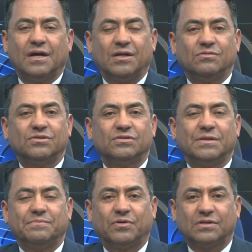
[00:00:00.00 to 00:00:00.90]
anuncios
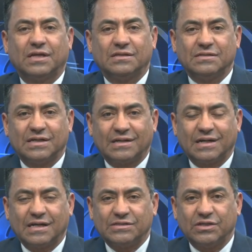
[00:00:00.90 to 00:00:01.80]
importantes en
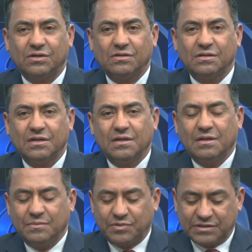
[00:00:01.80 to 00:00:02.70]
relación
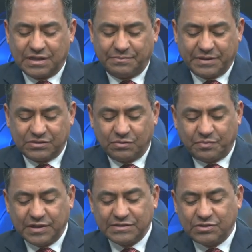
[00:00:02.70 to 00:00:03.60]
pues al
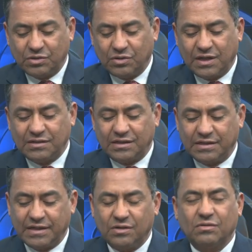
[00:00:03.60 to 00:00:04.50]
presupuesto, al
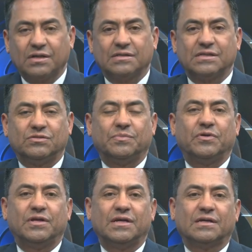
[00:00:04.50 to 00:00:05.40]
dinero que se
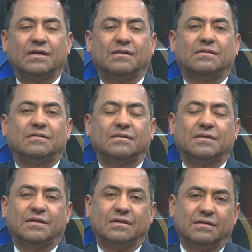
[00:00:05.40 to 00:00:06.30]
suponía
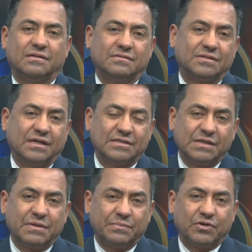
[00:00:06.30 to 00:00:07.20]
que, se les
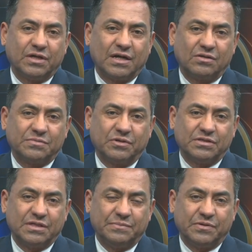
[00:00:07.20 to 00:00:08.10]
iba a apoyar a los
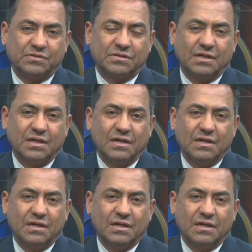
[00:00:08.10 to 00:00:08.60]
municipios